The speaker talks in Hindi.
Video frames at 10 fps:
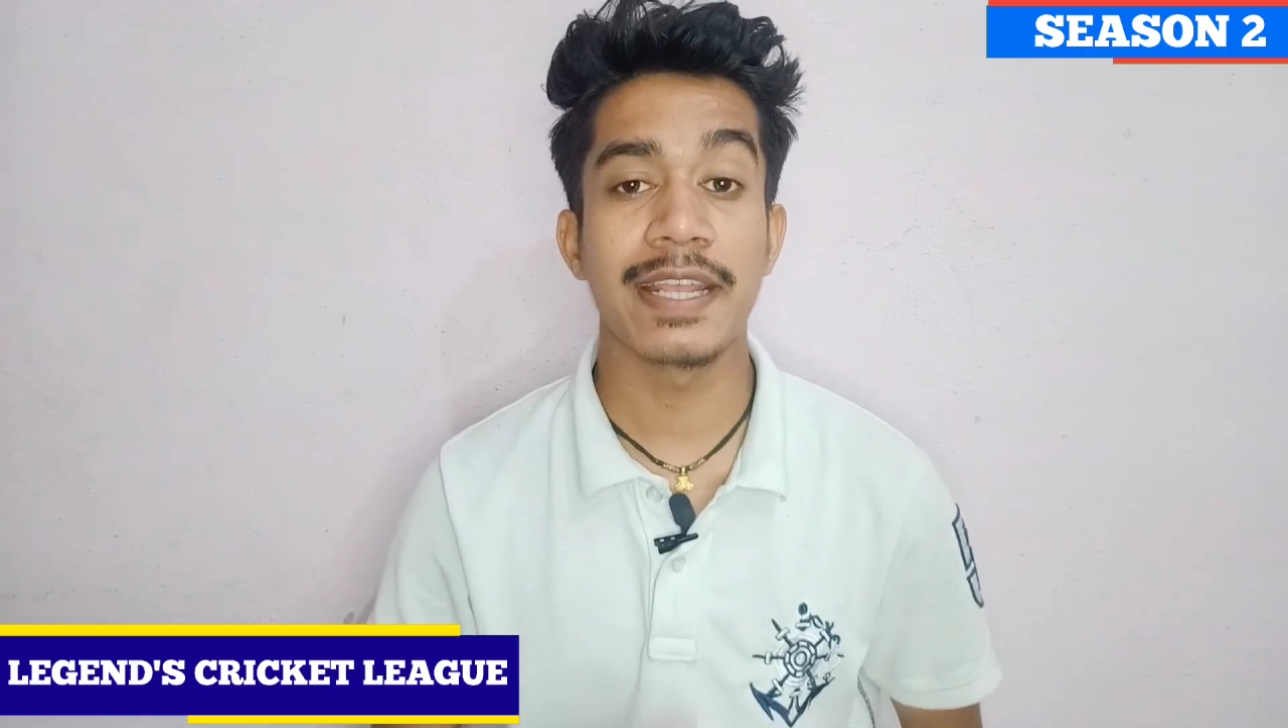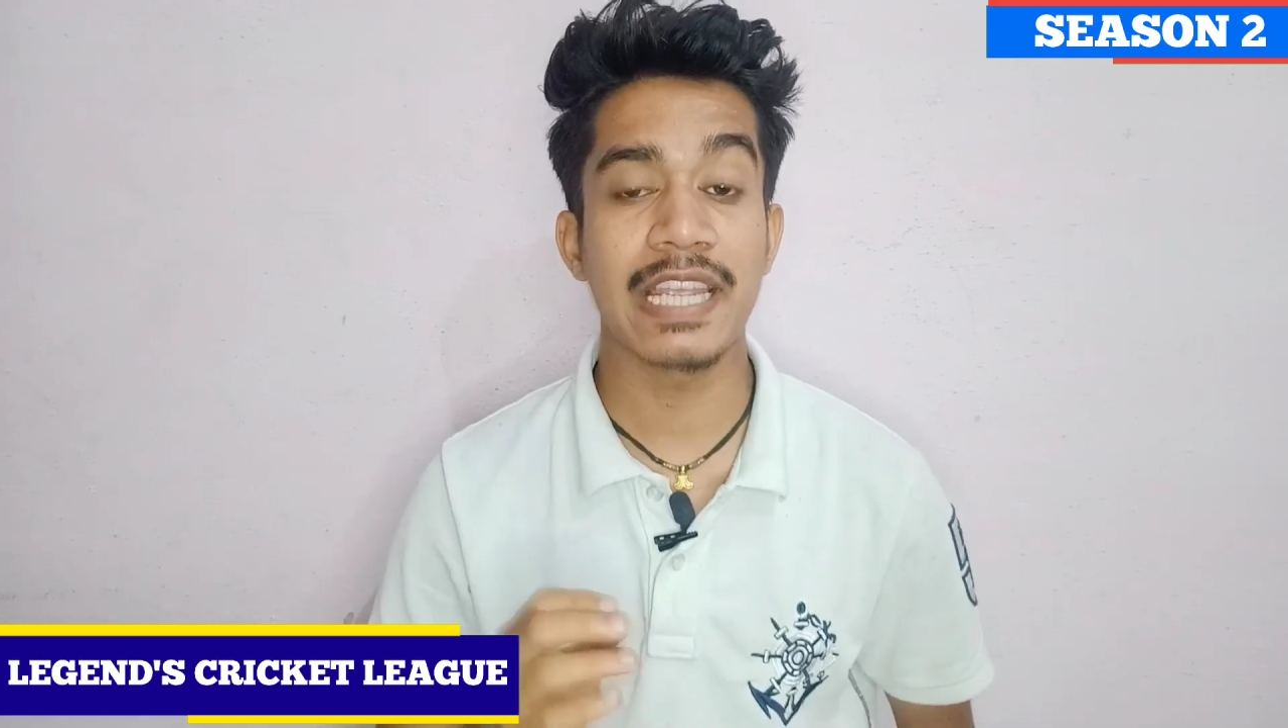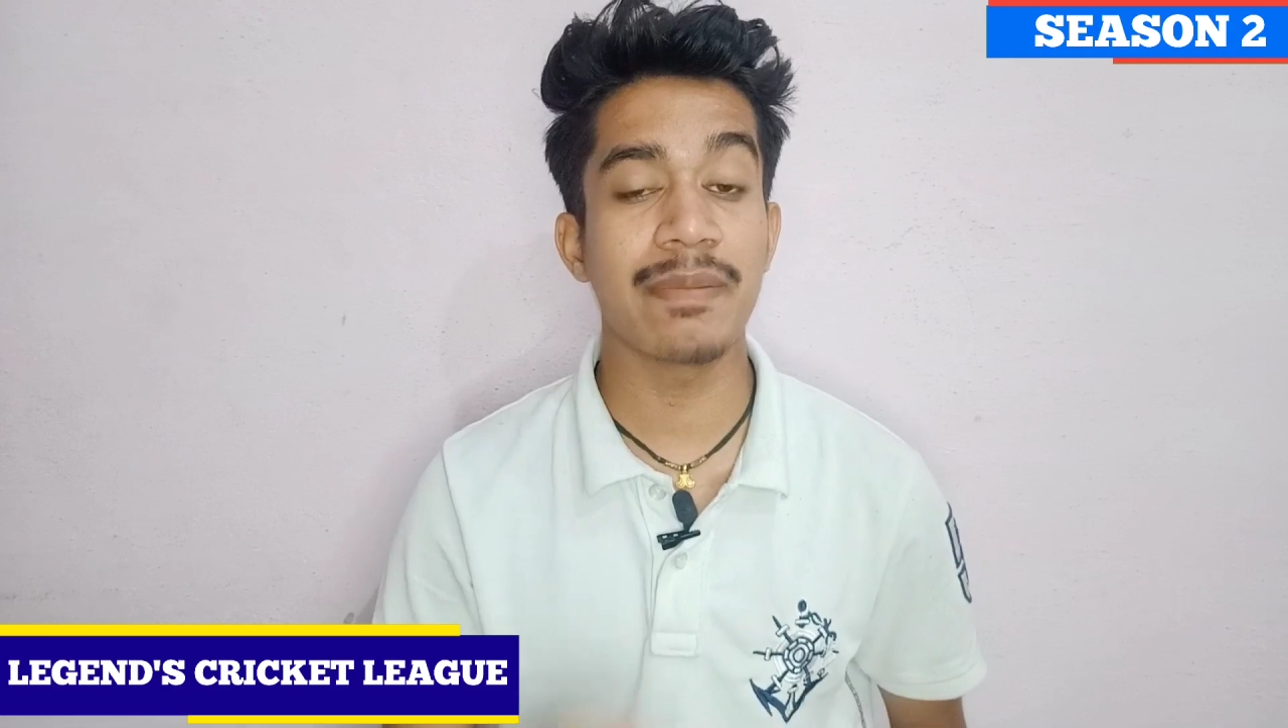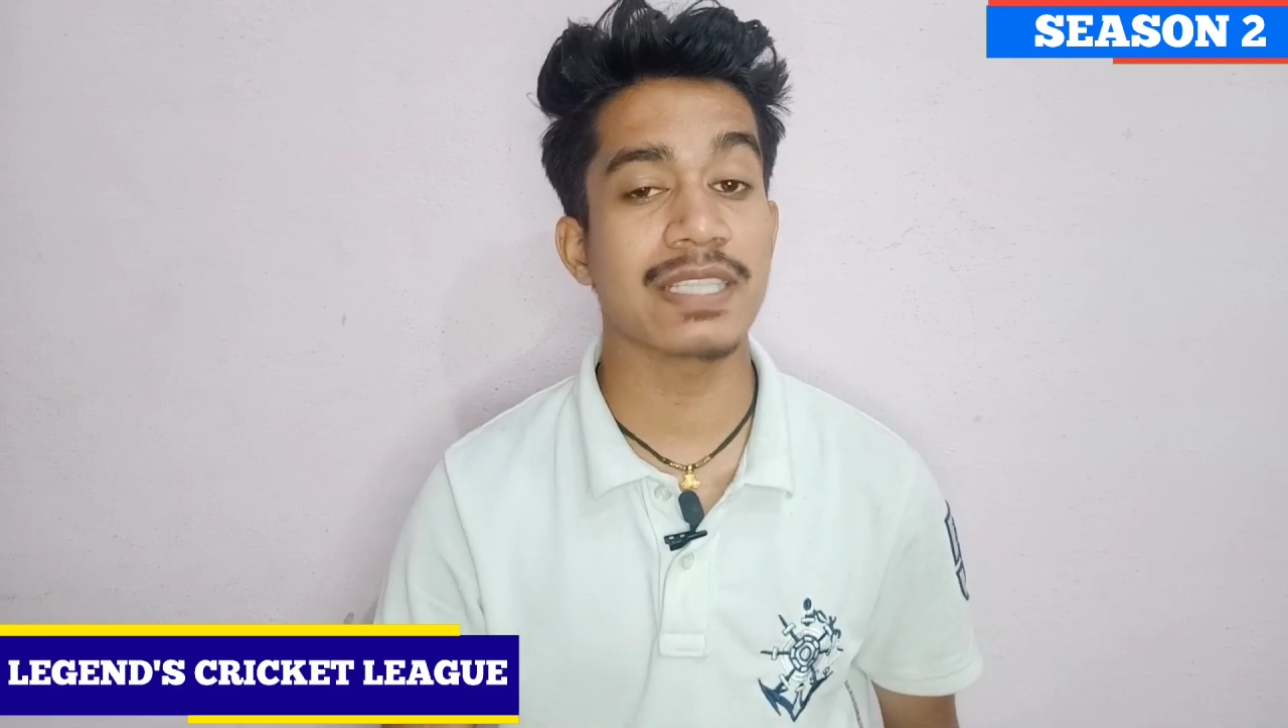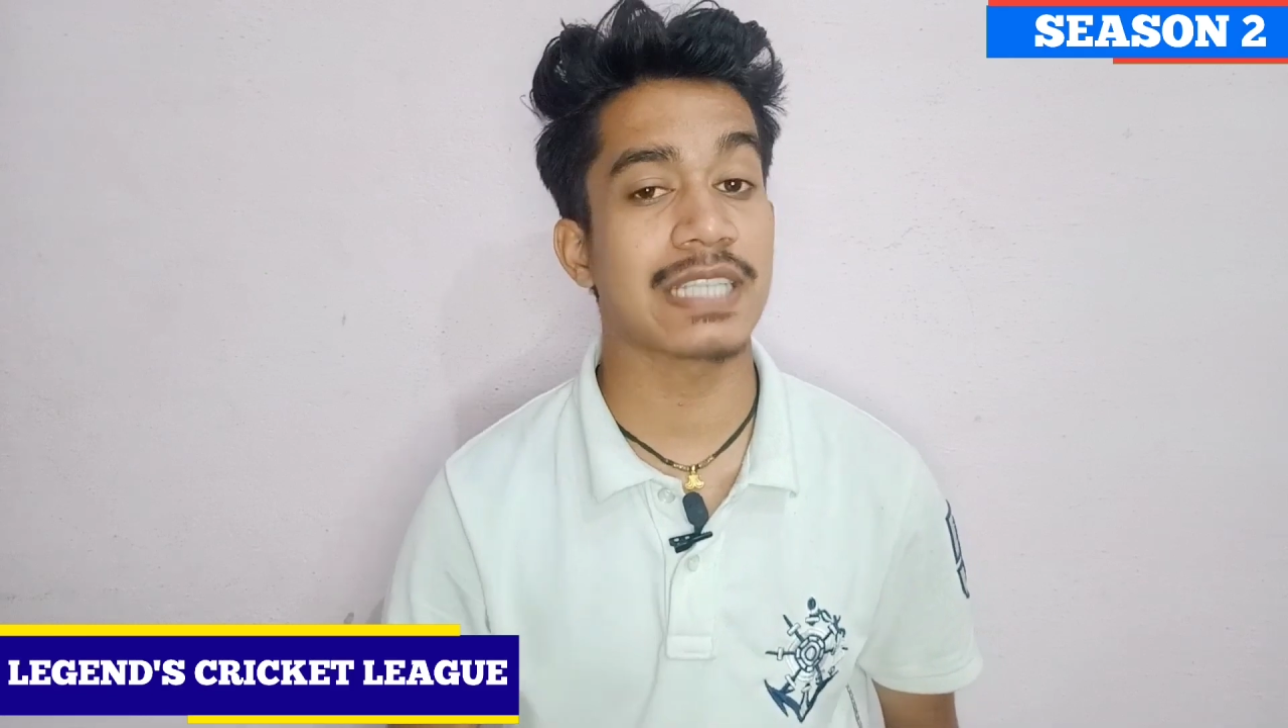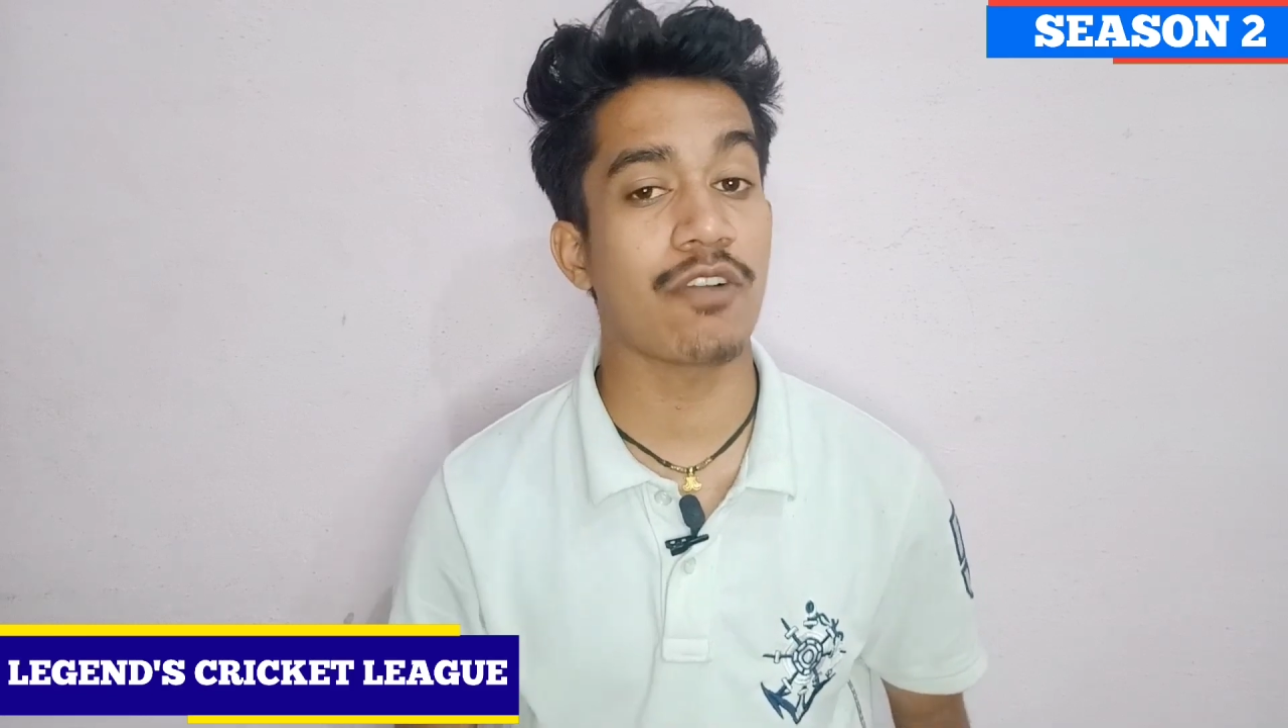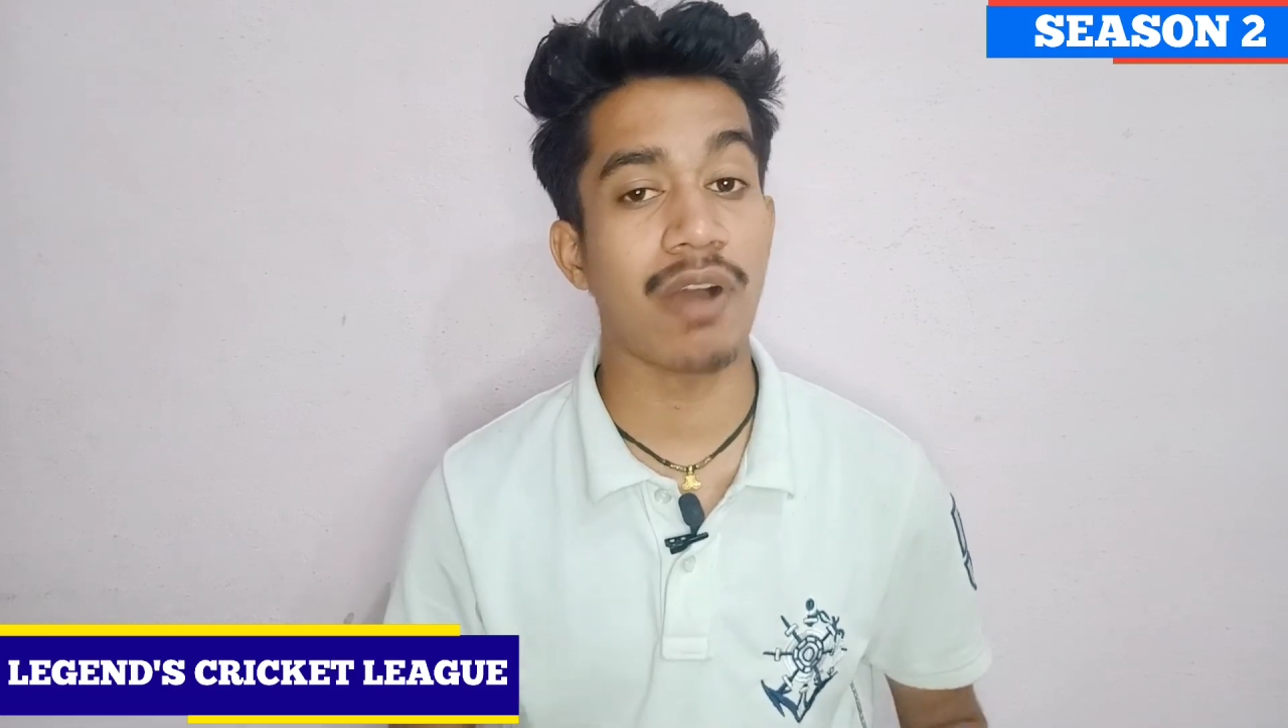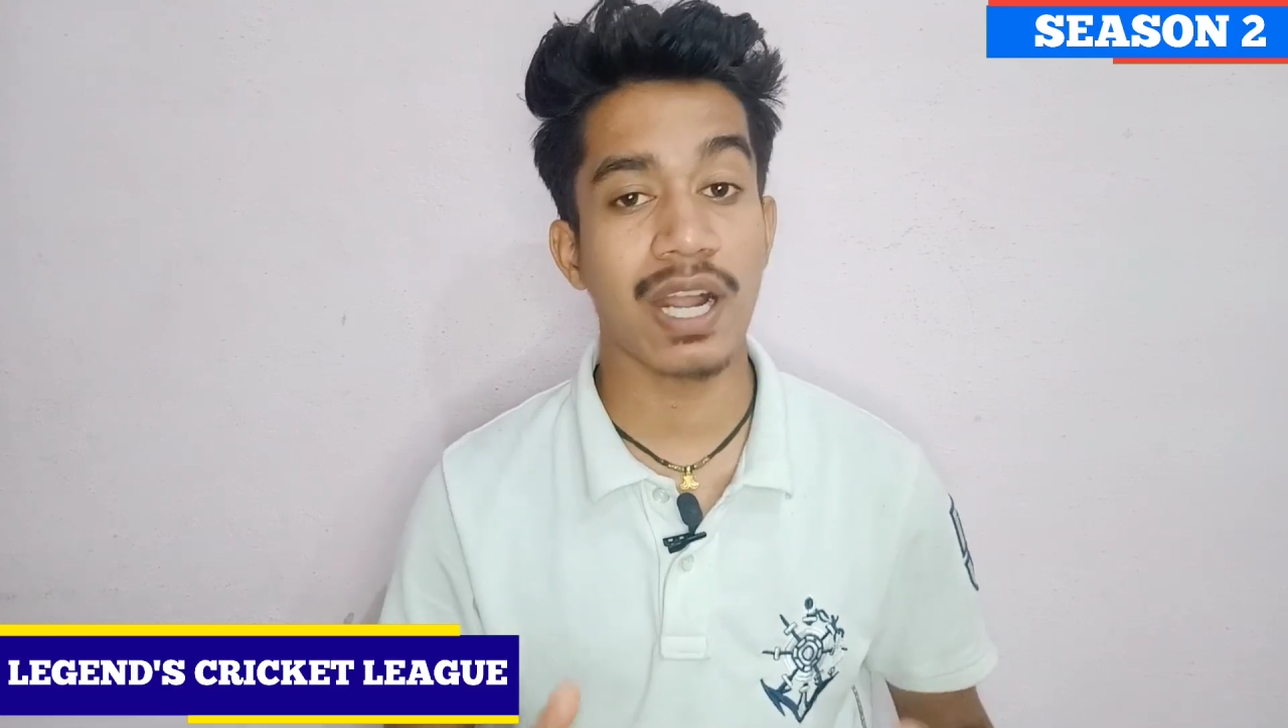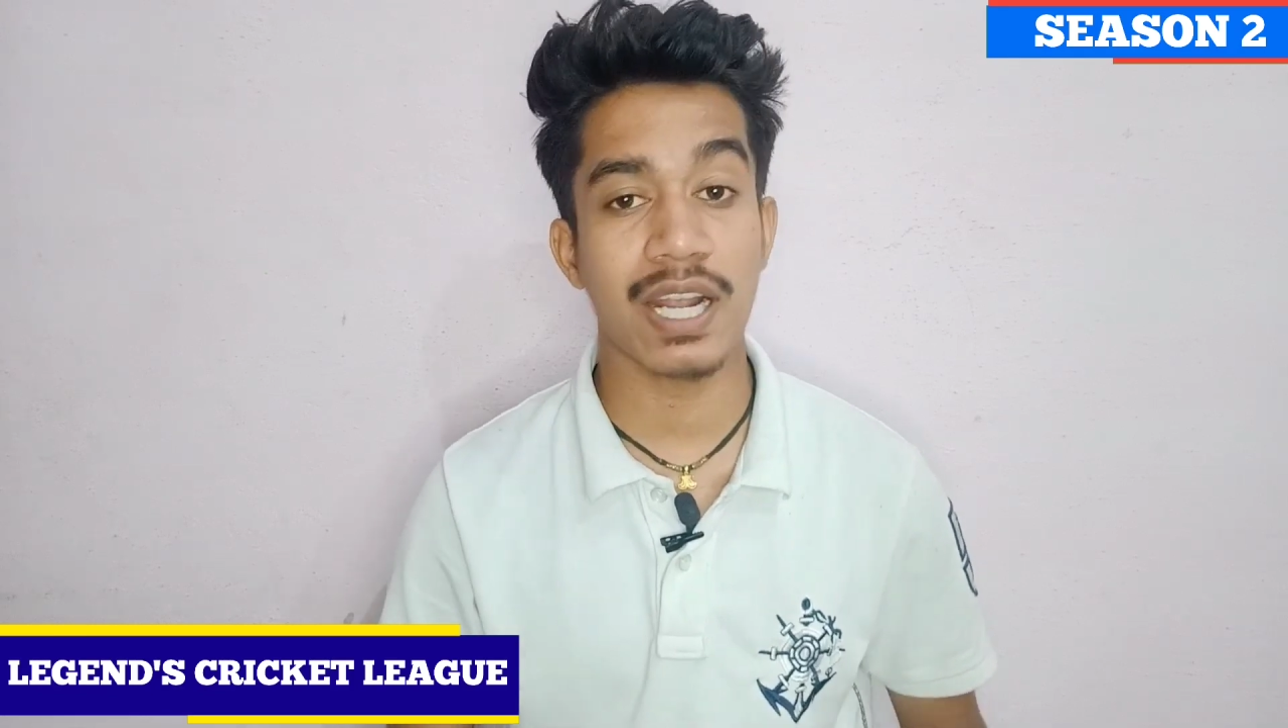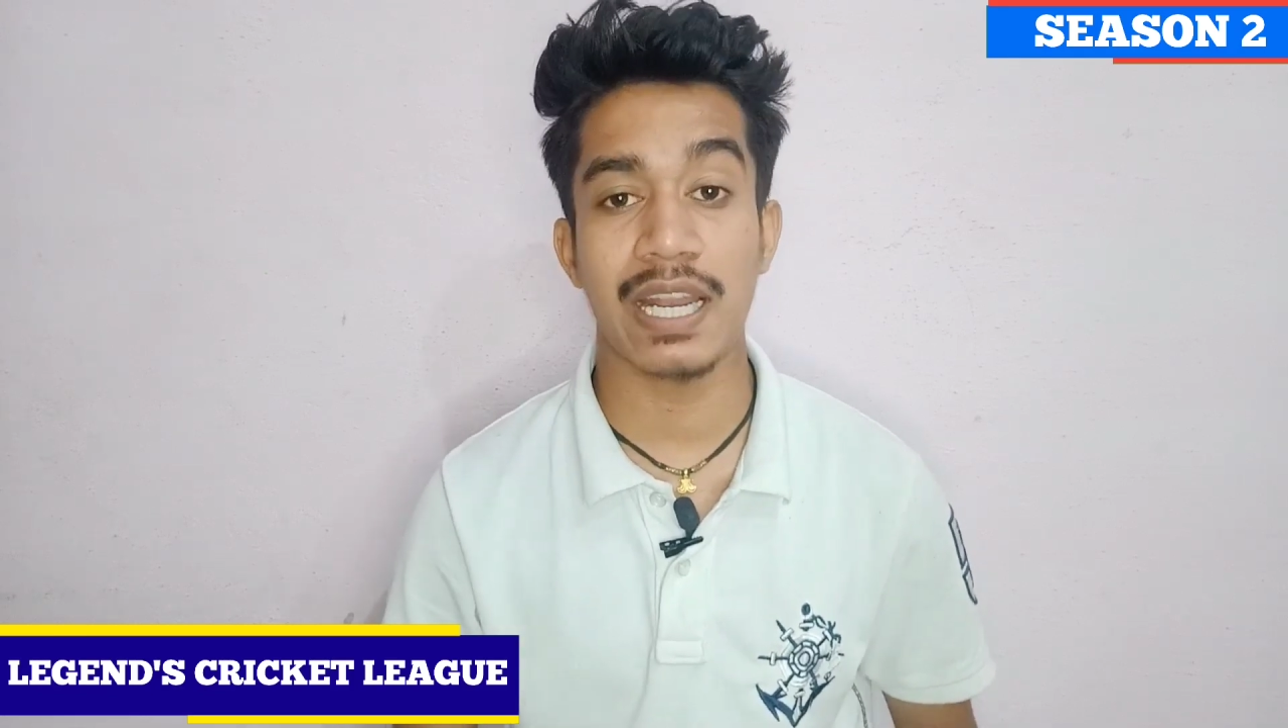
कि भैया सहवाग